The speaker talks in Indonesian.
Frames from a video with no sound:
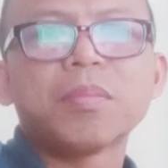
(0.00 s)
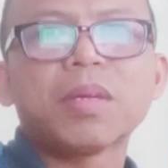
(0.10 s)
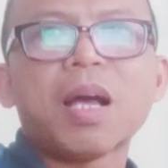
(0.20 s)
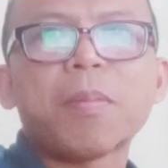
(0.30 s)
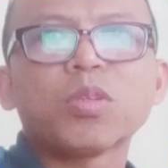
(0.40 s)

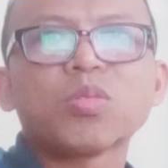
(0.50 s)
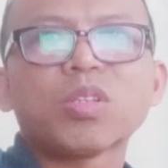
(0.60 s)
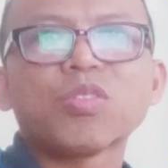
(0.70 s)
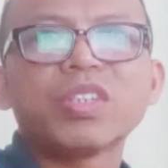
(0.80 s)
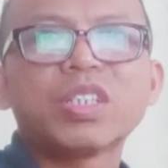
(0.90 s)
mengupload
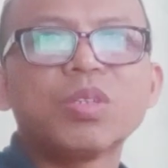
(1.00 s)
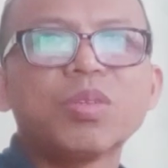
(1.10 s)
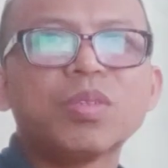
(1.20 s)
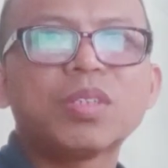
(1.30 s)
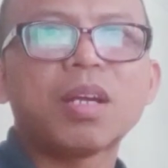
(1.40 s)
suatu
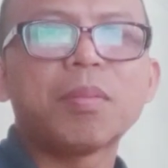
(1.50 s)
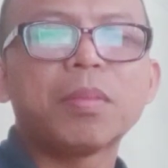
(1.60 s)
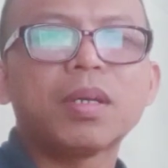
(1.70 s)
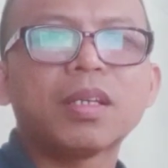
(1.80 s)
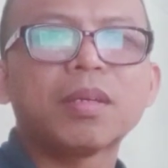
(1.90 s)
video dan
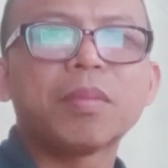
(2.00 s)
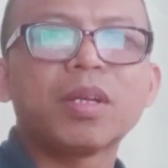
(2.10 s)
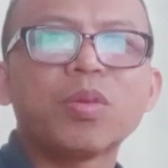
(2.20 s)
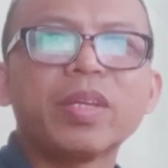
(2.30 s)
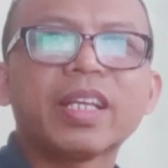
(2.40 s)

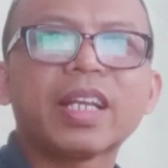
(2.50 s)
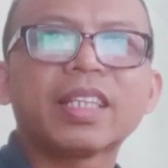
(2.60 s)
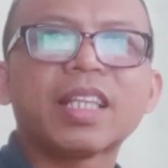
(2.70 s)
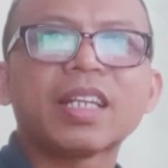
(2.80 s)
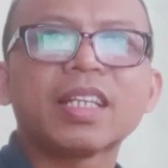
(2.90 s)
memenuhi
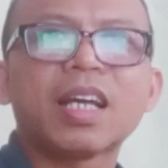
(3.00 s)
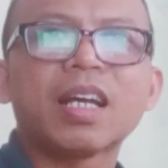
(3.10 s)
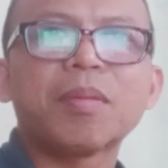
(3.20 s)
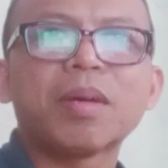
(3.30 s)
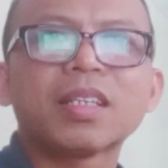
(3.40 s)

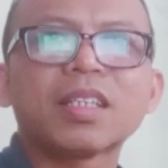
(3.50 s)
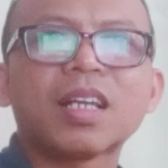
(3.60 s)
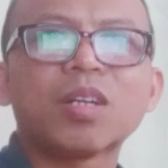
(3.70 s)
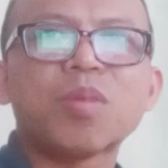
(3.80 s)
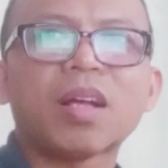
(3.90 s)
kriteria
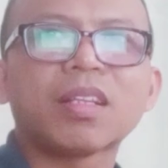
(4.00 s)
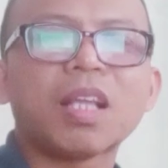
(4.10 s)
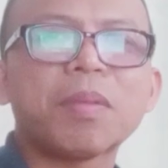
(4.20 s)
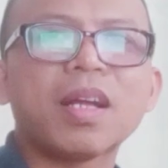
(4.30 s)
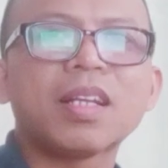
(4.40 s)
menghasilkan uang,
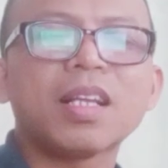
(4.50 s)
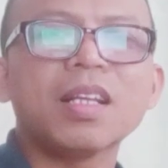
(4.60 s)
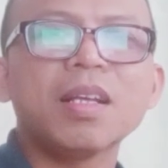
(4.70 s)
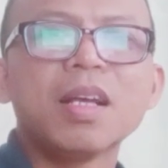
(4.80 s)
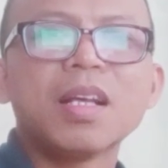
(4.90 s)
tetapi
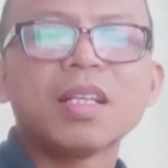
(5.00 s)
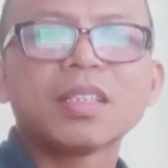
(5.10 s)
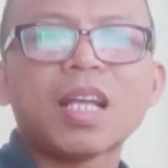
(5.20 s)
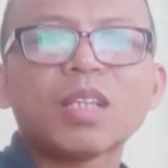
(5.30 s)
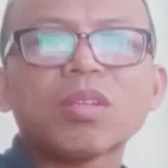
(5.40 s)
ada
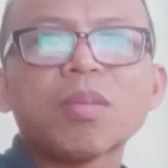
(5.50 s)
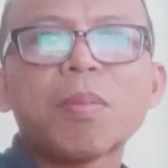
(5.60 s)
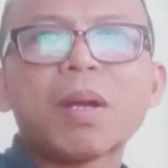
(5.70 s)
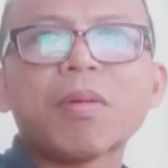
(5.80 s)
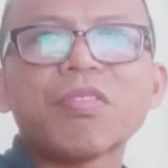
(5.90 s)
satu atau
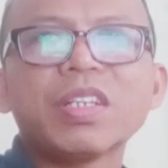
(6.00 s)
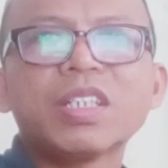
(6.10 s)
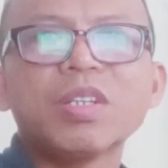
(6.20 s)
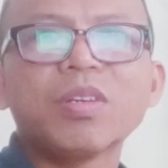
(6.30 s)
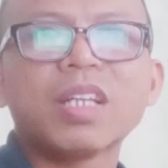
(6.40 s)
beberapa
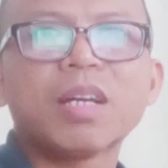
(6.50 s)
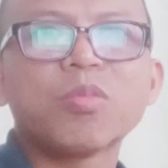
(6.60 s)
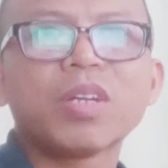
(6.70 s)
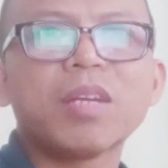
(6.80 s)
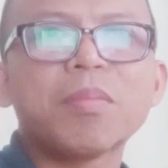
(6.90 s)
video yang
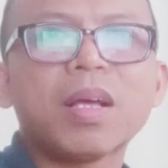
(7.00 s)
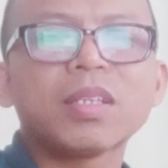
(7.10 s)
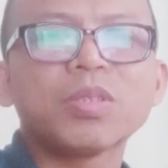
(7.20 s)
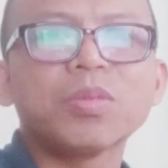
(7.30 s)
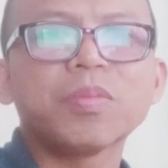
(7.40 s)
mungkin
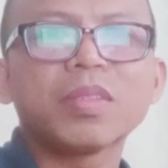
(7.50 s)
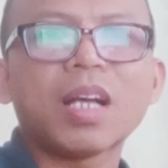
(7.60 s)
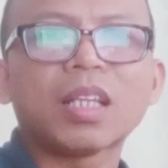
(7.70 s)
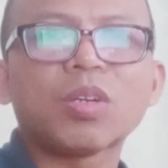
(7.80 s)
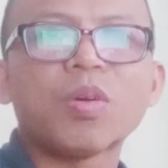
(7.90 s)
masuk
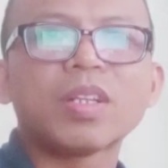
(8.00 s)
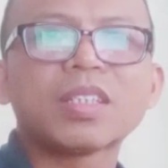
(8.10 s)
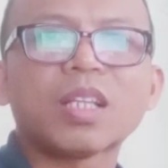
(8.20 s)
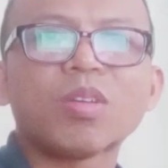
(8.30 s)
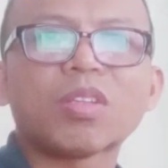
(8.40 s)
kategori
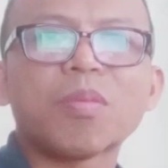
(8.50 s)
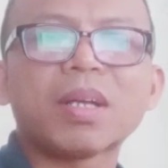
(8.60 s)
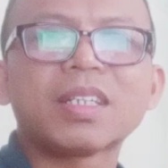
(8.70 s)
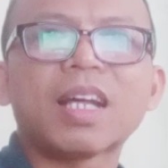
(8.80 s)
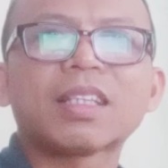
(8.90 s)
satu atau
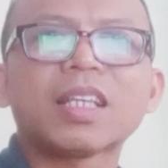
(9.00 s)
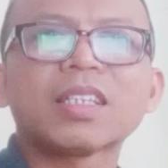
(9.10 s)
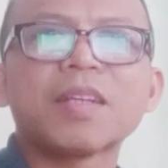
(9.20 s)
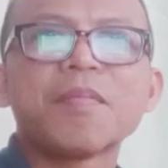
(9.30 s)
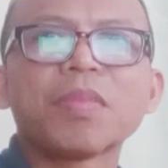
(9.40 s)
empat di
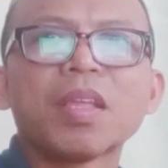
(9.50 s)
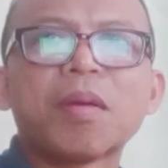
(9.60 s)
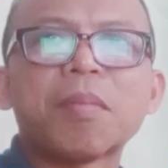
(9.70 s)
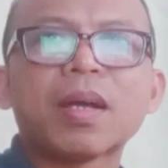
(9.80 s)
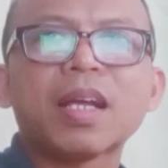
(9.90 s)
atas,
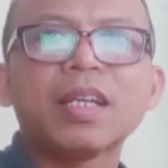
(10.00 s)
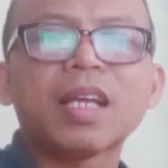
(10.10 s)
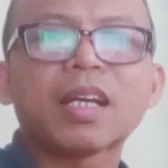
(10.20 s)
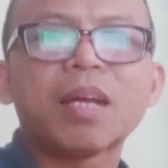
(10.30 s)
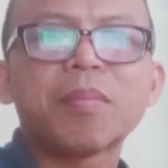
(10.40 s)
maka ini
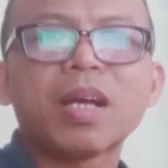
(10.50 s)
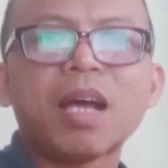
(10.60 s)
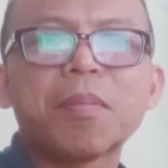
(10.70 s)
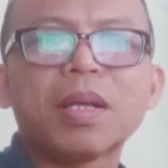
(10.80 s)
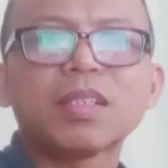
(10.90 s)
akan
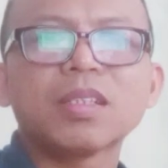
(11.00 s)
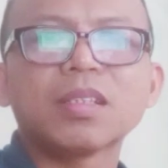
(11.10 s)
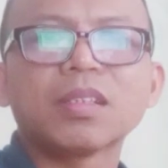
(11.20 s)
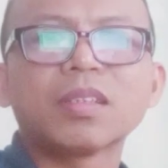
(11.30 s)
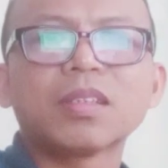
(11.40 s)
menghambat e,